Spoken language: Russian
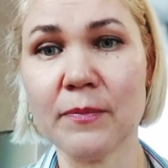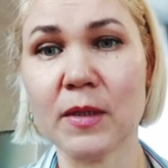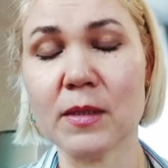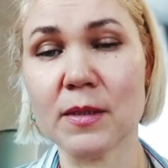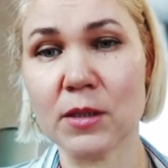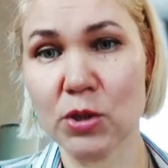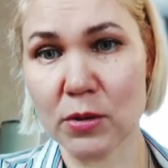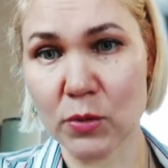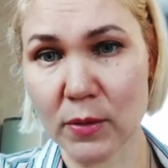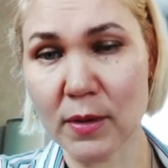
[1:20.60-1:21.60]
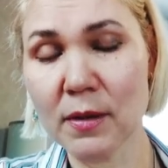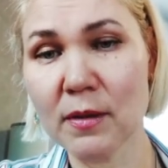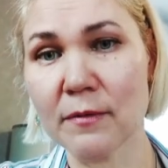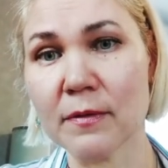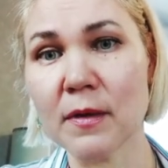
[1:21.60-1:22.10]
из наших
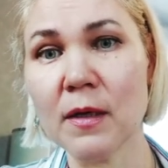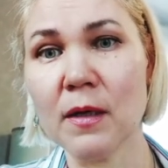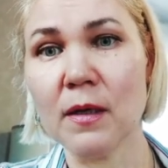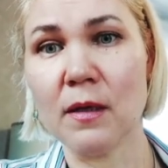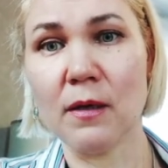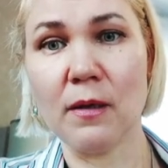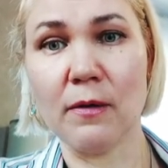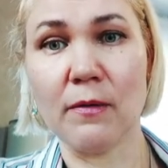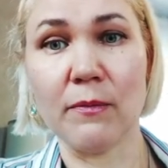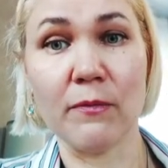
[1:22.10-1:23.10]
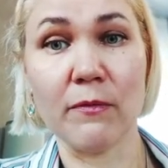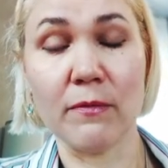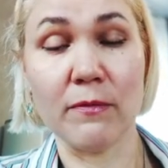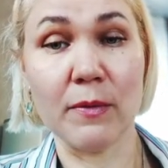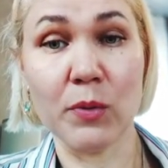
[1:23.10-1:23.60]
студентов. И
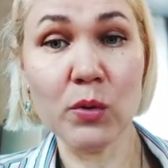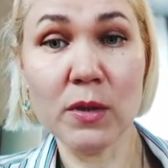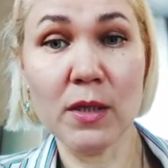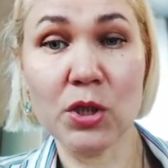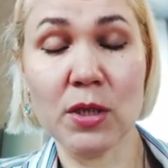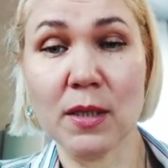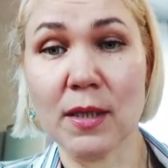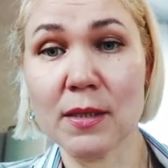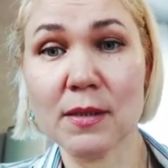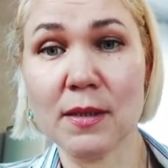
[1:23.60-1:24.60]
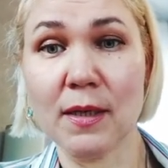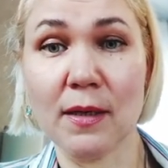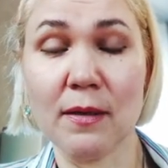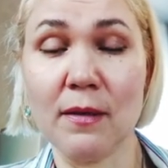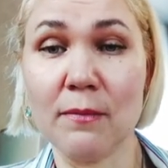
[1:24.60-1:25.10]
вопрос лишний раз я
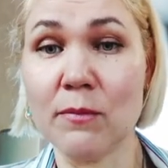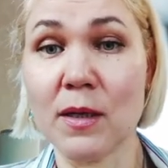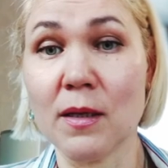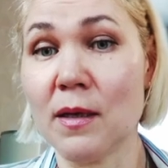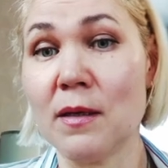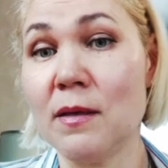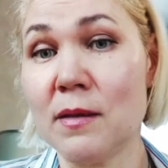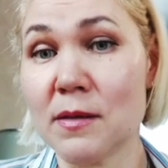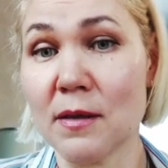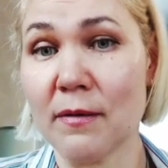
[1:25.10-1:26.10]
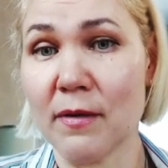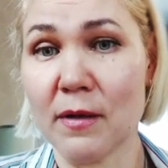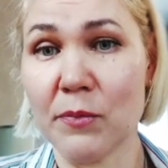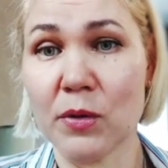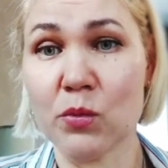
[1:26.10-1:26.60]
могла и не задавать,
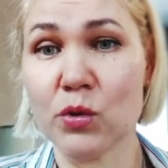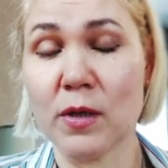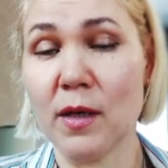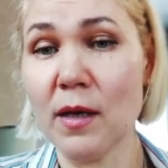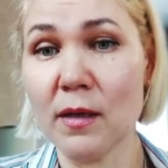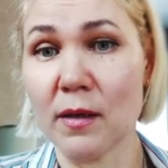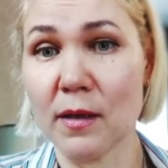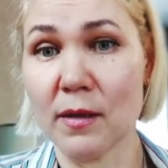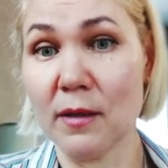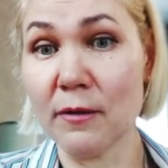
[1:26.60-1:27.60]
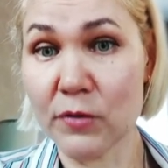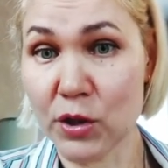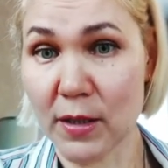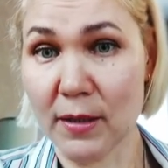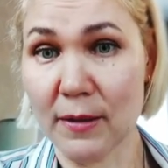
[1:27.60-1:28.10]
потому что я их находила в чате.